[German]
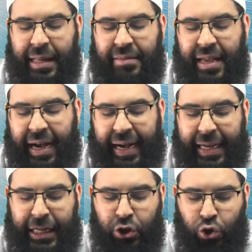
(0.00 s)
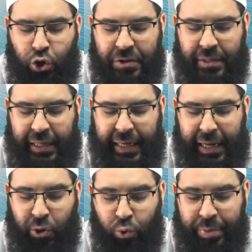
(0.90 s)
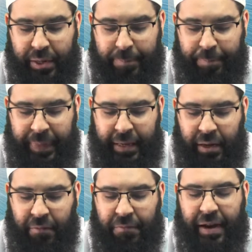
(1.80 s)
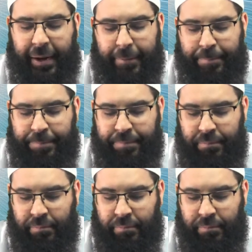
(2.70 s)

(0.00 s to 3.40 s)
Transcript: der Ein-Gott-Glaube war.